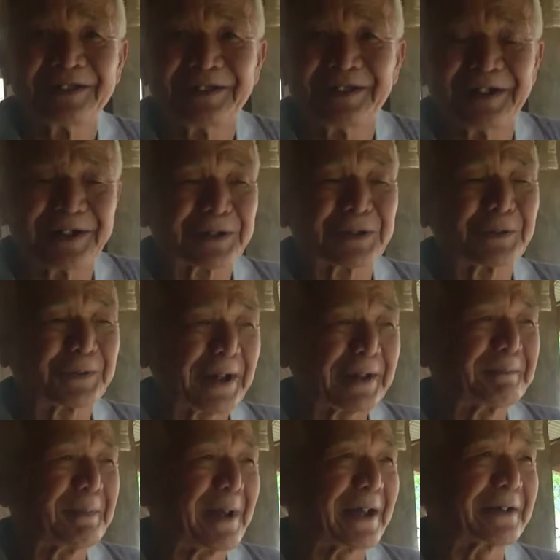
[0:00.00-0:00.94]
Nhờ có
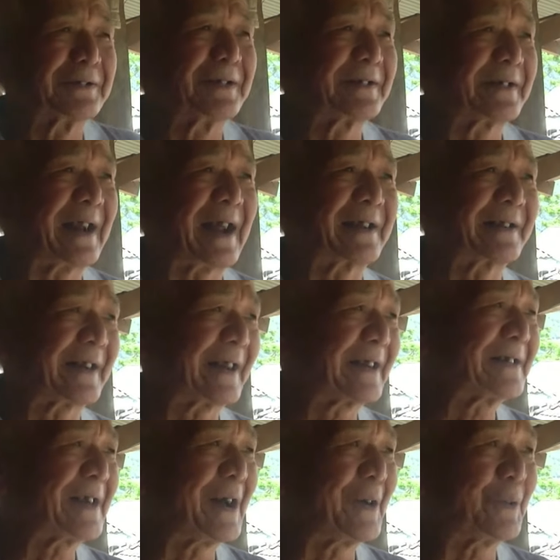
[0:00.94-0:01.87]
cách mạng, nhờ Đảng
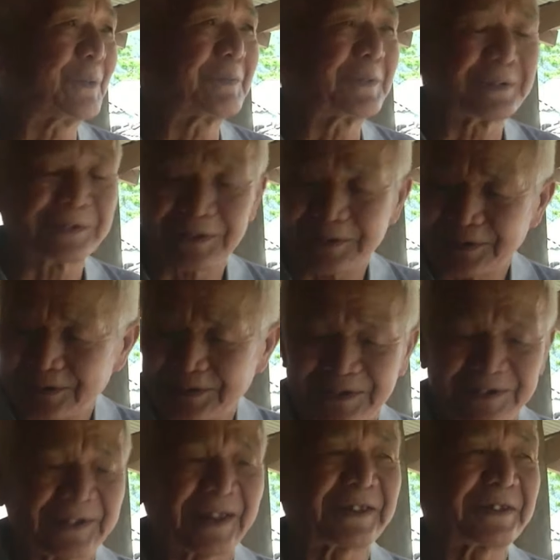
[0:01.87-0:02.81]
lãnh đạo
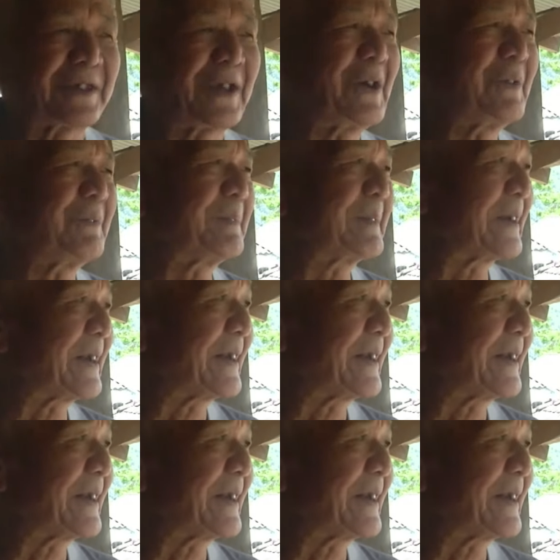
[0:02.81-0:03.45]
sát sao và